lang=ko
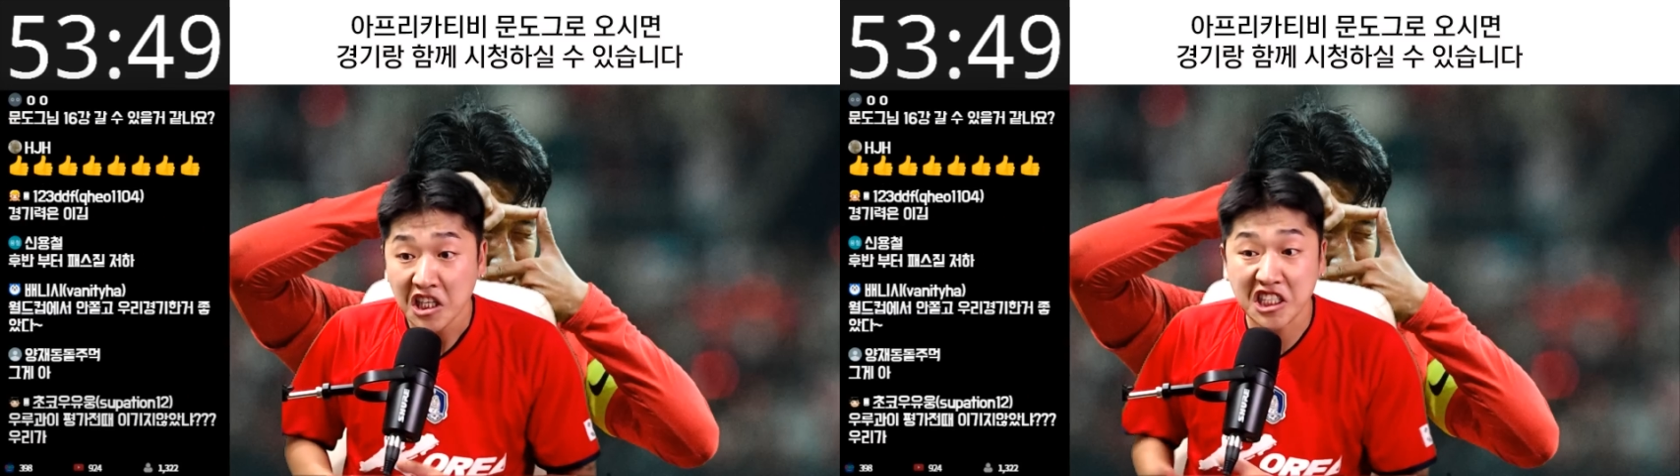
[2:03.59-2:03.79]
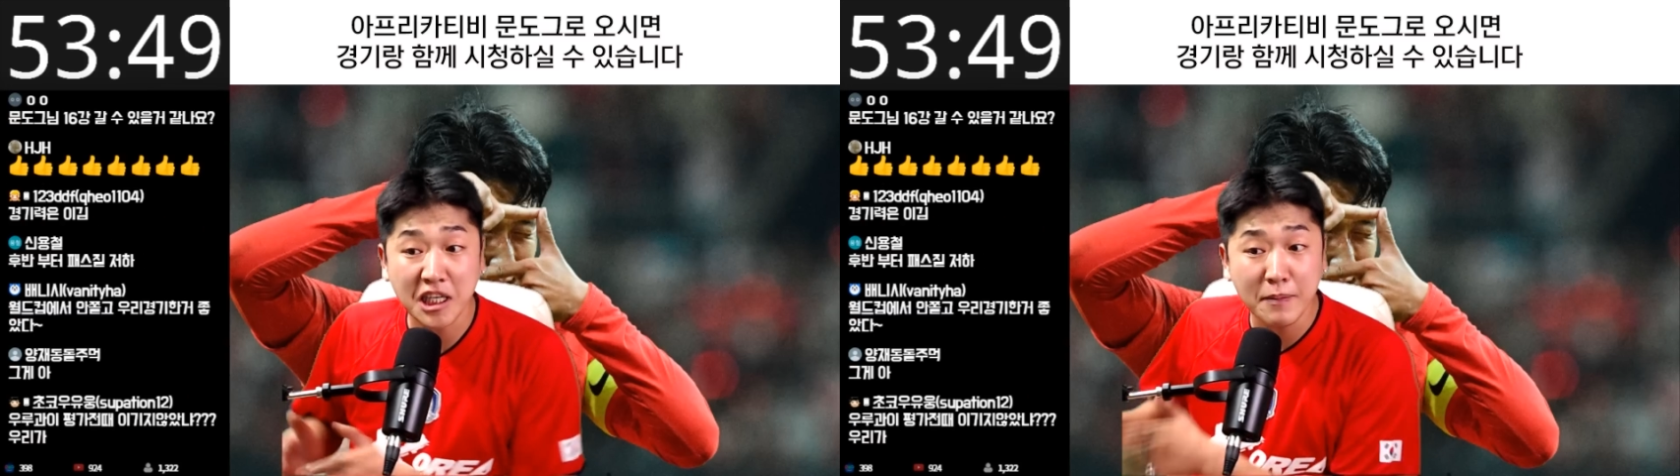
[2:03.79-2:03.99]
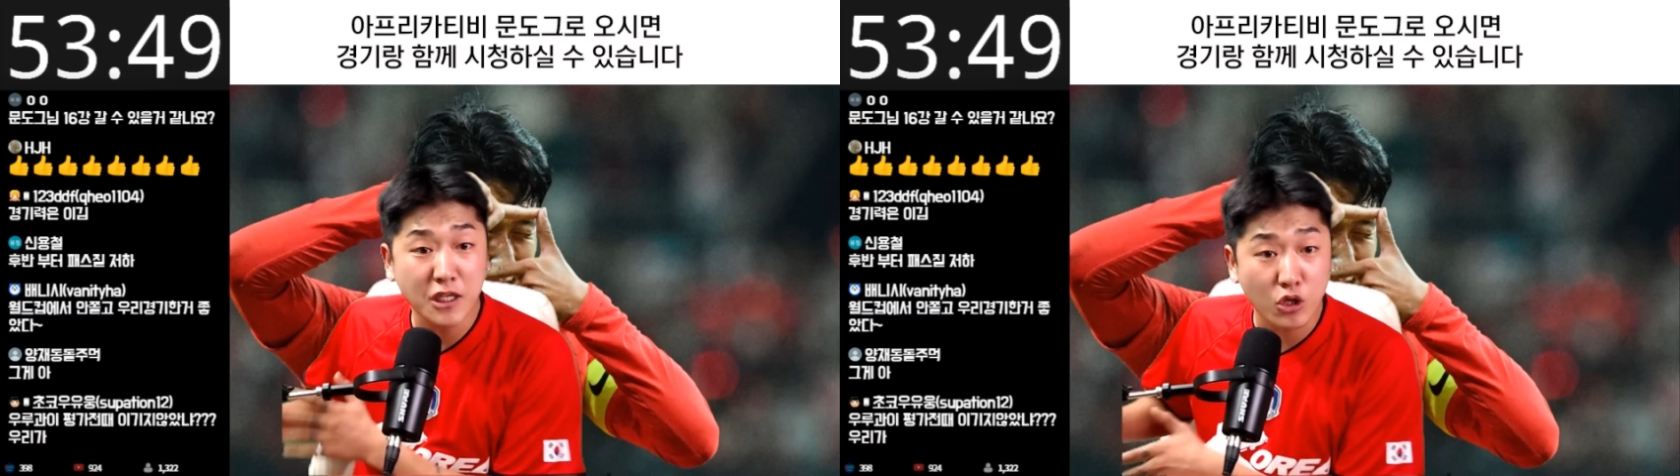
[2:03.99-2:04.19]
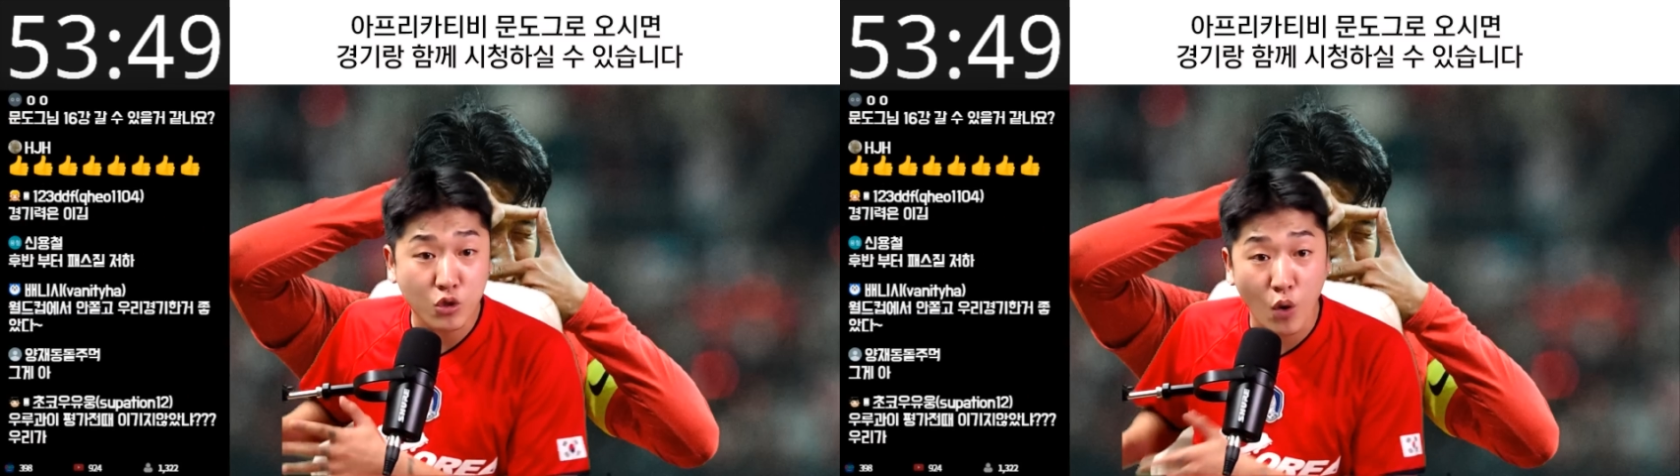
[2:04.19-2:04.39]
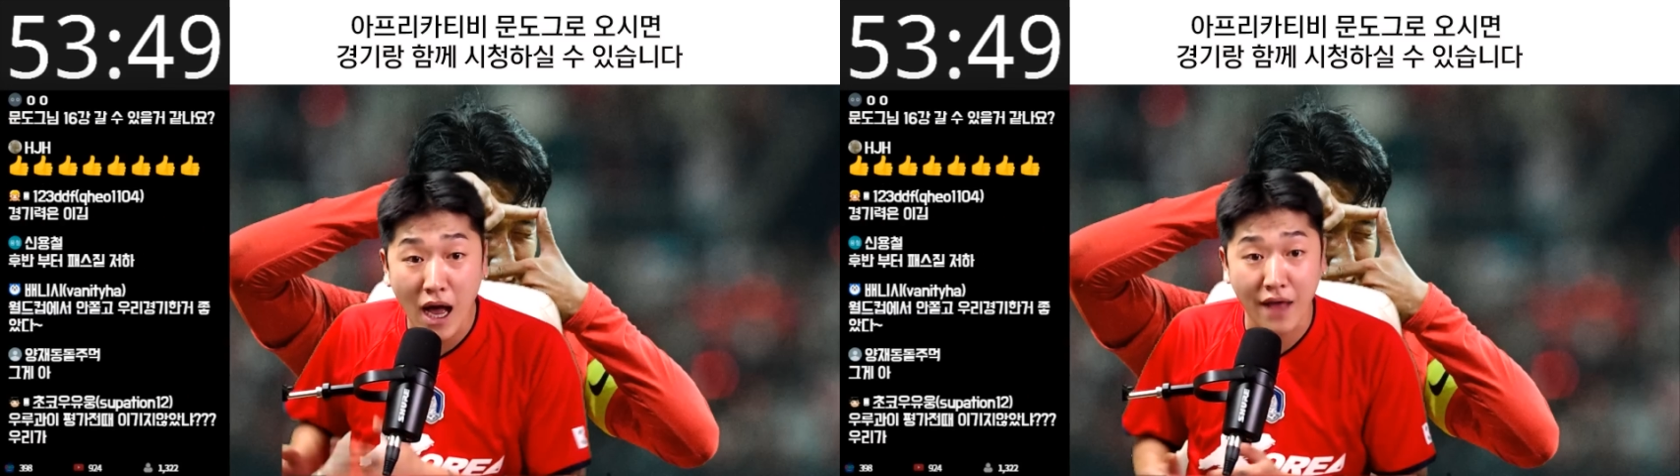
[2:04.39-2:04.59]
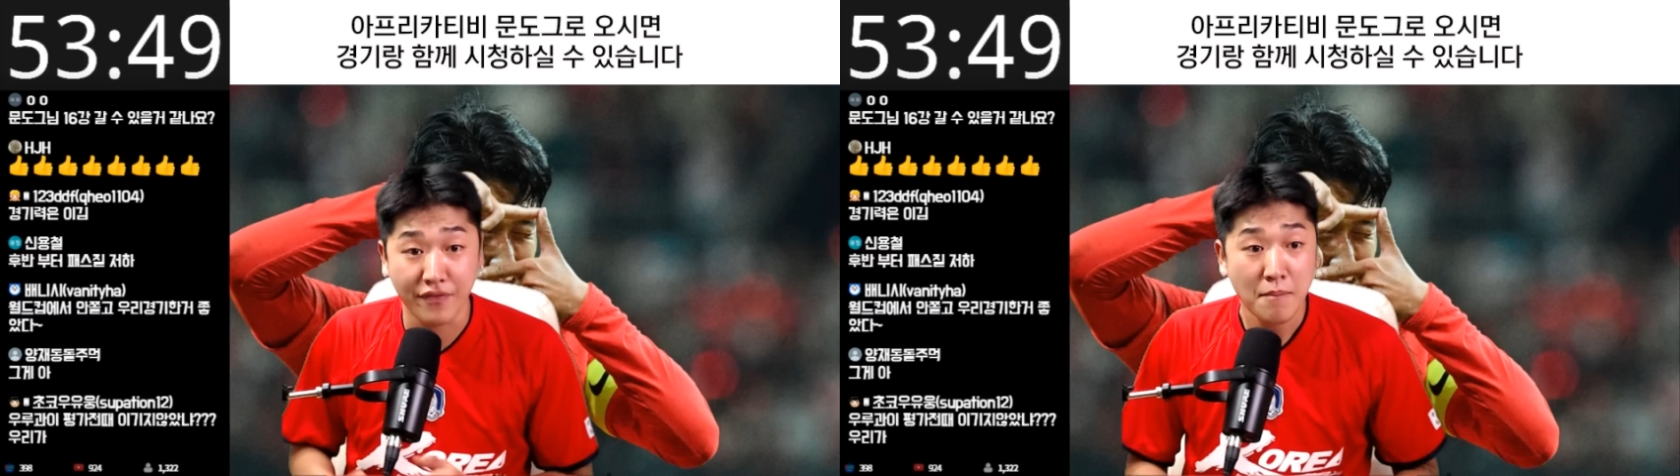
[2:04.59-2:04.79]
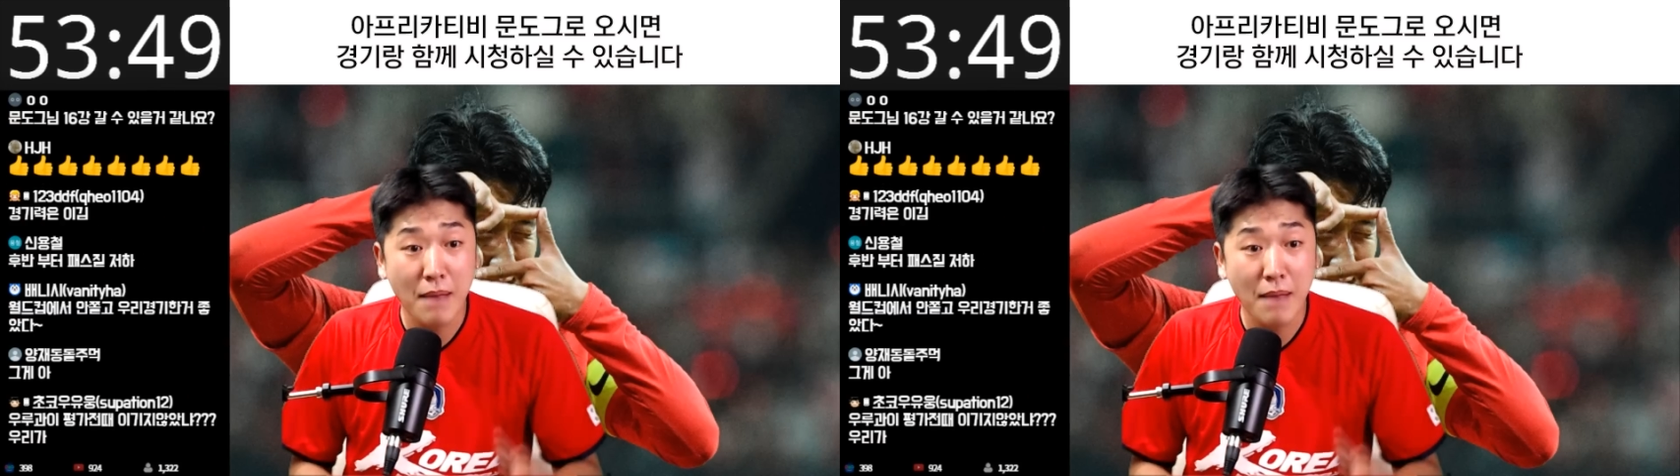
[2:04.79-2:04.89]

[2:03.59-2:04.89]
12년 동안